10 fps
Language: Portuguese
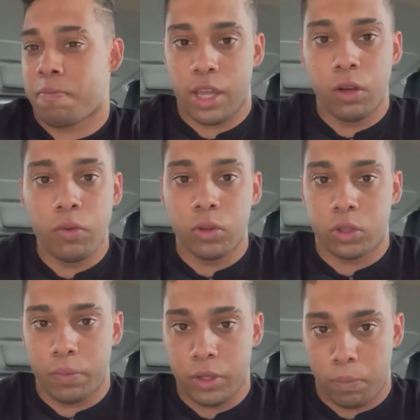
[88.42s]
Eu não vou
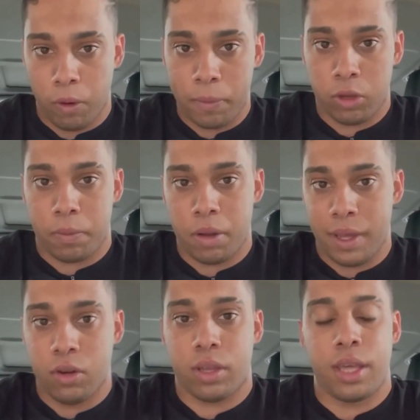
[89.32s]
subir no púlpito,
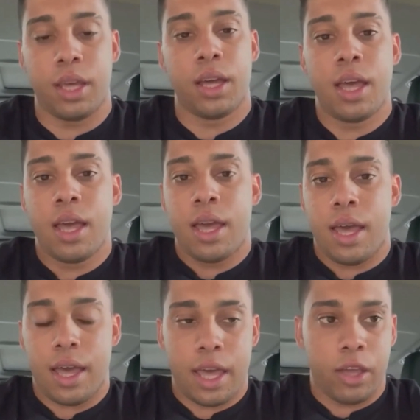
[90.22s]
primeiro que
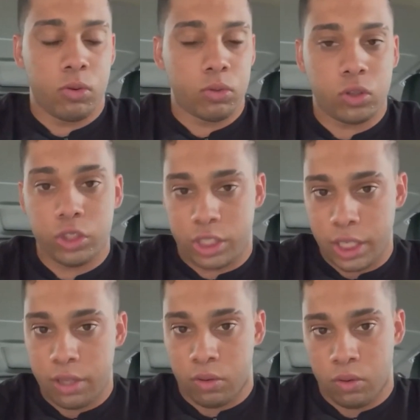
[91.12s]
é, eu não sou
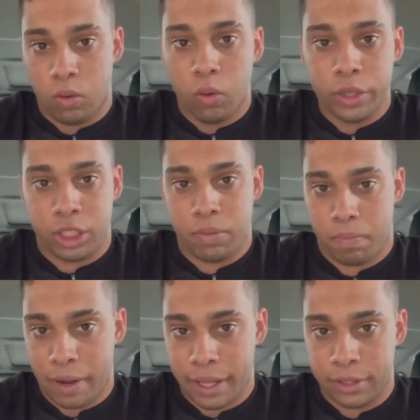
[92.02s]
digno hoje
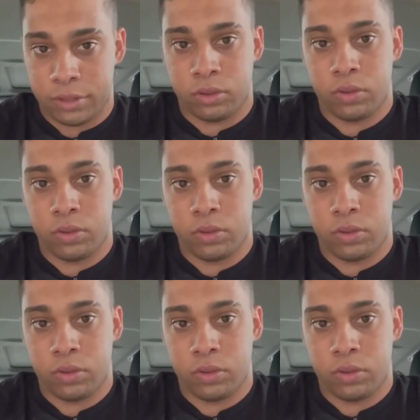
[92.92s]
para isso.